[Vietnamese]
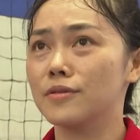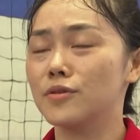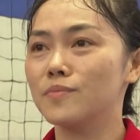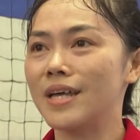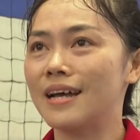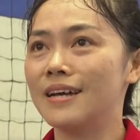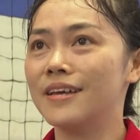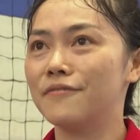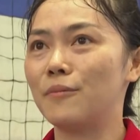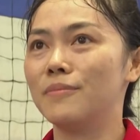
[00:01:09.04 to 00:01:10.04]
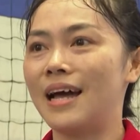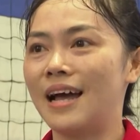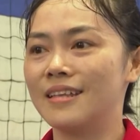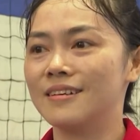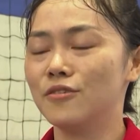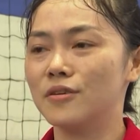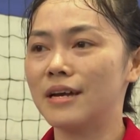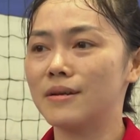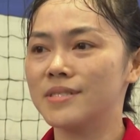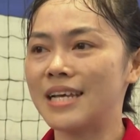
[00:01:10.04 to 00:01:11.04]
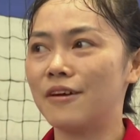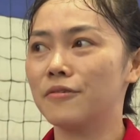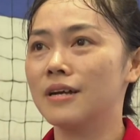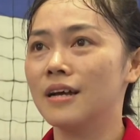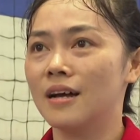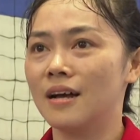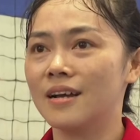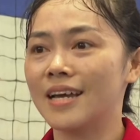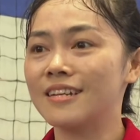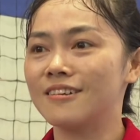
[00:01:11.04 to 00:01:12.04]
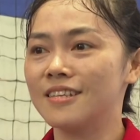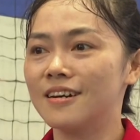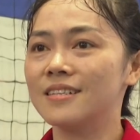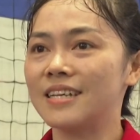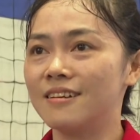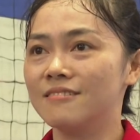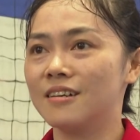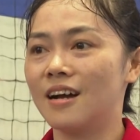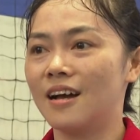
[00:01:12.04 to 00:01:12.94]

Chúng ta hy vọng là những hội thao năm sau các trò chơi sẽ được